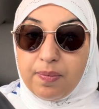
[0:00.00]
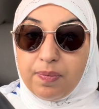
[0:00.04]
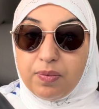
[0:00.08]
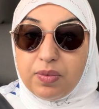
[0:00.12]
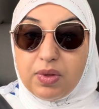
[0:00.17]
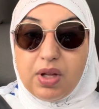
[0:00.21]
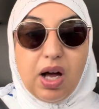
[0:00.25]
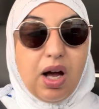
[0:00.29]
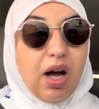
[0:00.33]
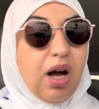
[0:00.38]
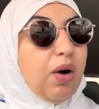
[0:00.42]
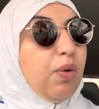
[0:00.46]

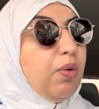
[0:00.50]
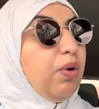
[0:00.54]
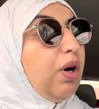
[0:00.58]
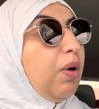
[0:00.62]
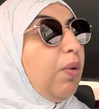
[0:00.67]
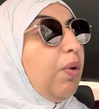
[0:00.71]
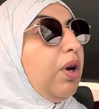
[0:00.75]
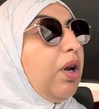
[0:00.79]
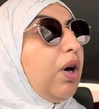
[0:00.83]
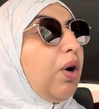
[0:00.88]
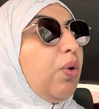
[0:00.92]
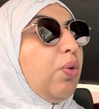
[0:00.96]
لا حول
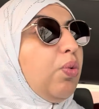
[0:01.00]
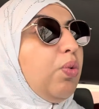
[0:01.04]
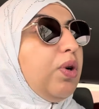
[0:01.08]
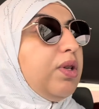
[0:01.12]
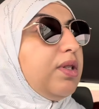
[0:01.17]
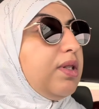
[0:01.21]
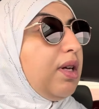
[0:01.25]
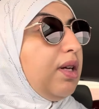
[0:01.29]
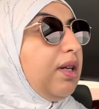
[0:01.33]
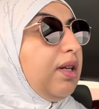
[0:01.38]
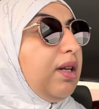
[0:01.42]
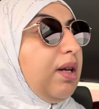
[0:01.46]
ولا قوه
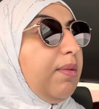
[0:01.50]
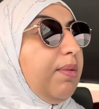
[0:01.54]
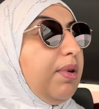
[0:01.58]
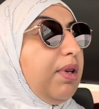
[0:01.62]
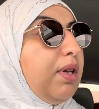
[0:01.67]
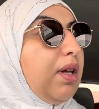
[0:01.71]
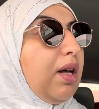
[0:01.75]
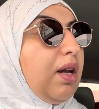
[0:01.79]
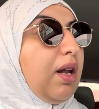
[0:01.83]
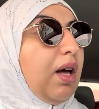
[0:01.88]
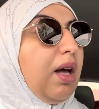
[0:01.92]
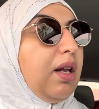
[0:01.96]
الا
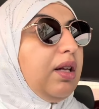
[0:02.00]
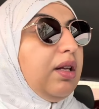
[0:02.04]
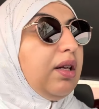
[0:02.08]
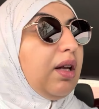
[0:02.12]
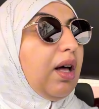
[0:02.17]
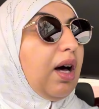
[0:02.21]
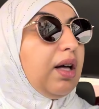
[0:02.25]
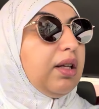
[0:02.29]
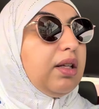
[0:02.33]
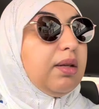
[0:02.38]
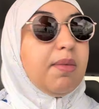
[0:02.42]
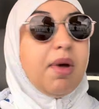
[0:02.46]
بالله العلي
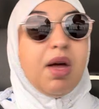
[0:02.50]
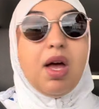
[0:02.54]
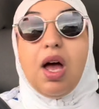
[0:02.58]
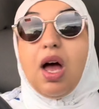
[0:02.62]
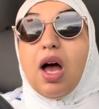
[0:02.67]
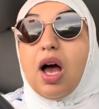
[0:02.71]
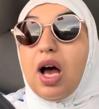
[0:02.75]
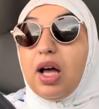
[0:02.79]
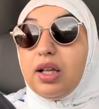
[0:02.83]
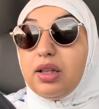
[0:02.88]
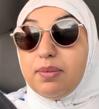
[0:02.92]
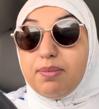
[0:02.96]
العظيم
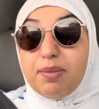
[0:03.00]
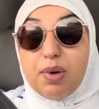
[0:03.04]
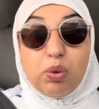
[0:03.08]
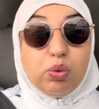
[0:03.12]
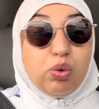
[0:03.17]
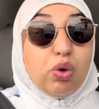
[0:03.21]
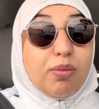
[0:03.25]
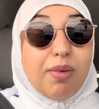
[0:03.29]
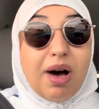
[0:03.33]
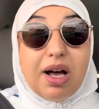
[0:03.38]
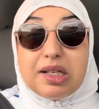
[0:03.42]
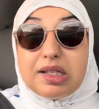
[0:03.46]
هذا
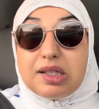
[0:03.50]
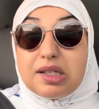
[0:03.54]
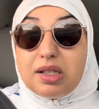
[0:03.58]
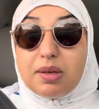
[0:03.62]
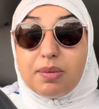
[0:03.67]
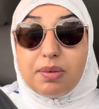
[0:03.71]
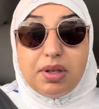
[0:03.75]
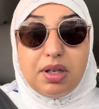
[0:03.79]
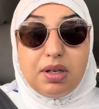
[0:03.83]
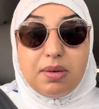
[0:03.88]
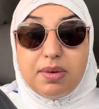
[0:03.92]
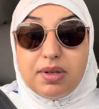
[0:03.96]
الموضوع
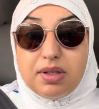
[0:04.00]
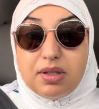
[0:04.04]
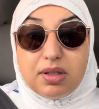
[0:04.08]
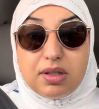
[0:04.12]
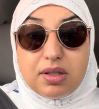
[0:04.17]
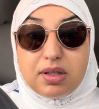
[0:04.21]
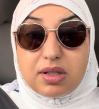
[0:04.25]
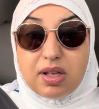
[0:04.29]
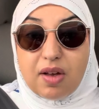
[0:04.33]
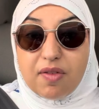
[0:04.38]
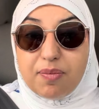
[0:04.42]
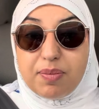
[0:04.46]
معصبني
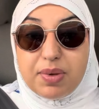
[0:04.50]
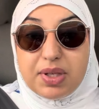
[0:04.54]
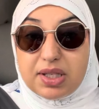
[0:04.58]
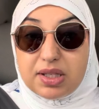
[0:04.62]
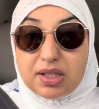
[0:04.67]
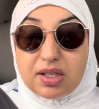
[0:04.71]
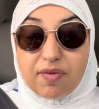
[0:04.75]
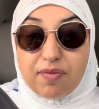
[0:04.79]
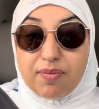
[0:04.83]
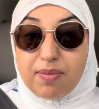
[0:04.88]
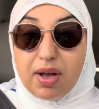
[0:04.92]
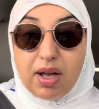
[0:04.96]
بزاف
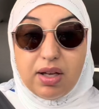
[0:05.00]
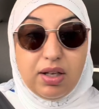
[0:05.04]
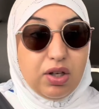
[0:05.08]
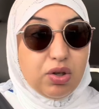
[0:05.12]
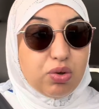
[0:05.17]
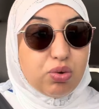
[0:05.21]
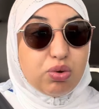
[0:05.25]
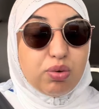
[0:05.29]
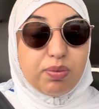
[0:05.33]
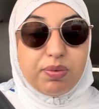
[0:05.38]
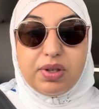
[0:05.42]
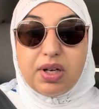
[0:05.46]
بزاف ما
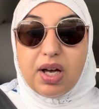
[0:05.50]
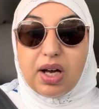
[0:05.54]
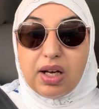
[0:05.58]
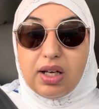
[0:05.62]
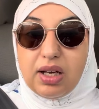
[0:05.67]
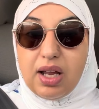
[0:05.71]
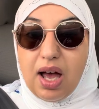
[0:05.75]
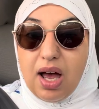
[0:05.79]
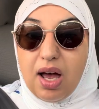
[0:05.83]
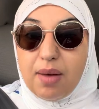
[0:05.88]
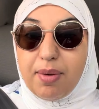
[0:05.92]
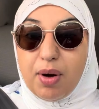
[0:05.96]
يحسوا بيا غير
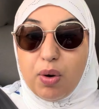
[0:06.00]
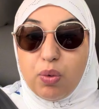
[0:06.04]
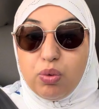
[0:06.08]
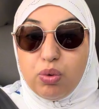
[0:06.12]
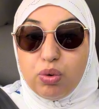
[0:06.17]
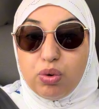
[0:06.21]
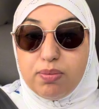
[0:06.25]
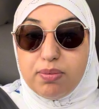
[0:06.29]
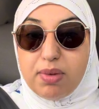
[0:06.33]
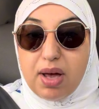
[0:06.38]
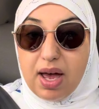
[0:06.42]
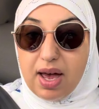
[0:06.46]
الاباء
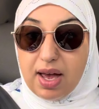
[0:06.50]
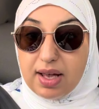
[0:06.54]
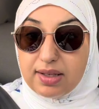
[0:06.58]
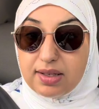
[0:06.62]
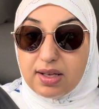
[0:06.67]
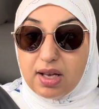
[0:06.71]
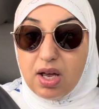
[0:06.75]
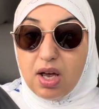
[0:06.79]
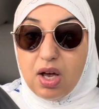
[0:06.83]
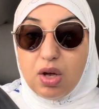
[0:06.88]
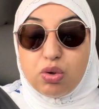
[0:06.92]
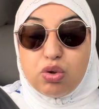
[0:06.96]
والامهات
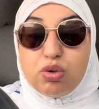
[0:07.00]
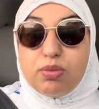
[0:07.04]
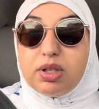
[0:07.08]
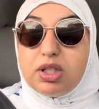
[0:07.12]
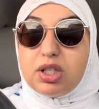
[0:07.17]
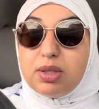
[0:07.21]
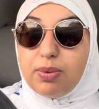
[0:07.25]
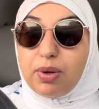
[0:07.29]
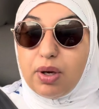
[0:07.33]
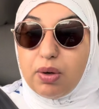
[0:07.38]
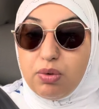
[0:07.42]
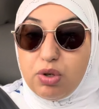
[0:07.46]
نتوما
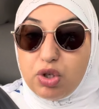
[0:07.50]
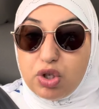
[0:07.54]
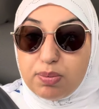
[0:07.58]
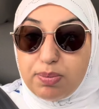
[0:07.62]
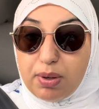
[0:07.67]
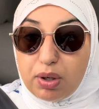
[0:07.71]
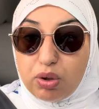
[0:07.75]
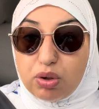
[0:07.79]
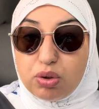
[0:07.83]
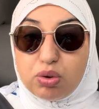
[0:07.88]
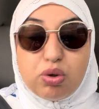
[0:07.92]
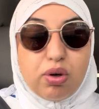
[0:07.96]
تبغيوليش
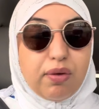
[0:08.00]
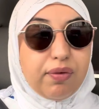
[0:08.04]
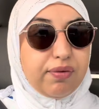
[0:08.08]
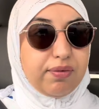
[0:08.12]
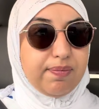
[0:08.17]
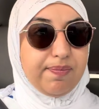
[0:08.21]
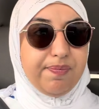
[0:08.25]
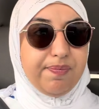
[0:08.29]
برك شوف